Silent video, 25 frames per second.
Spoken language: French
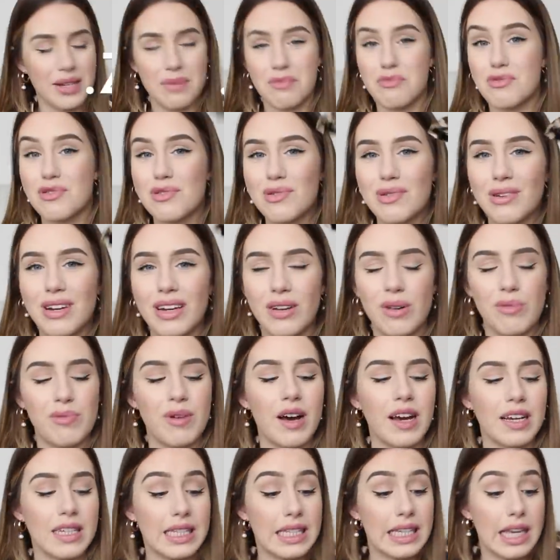j'aime beaucoup le
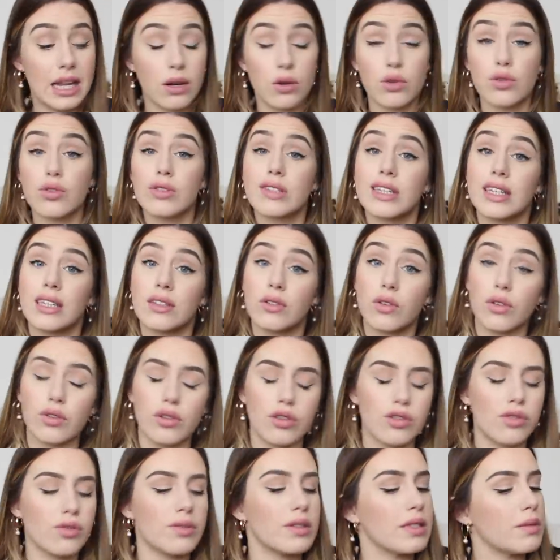léopard et c'est quelque chose qui est
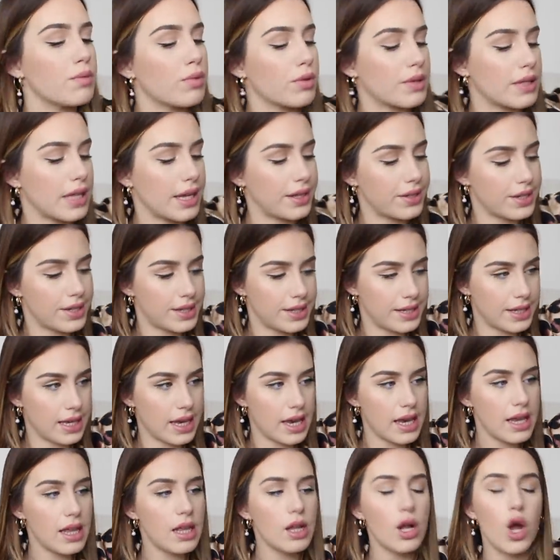tendance aussi pour cet
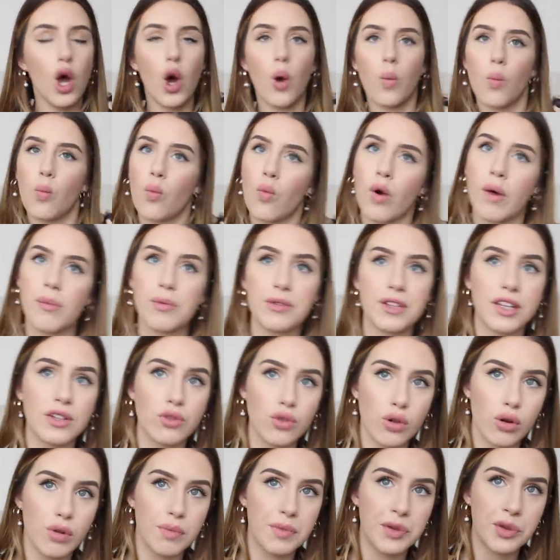été moins
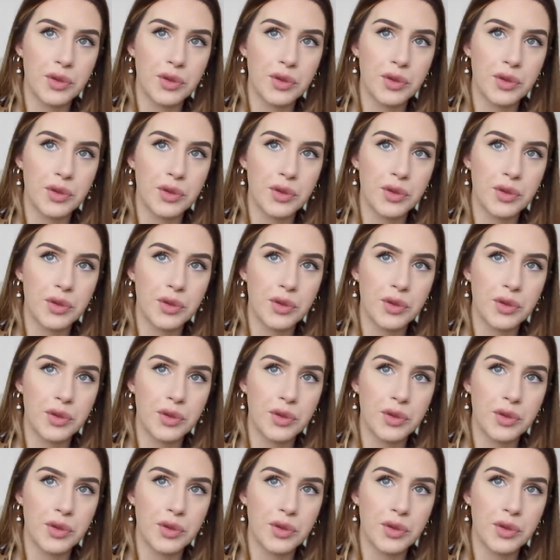peut-être que le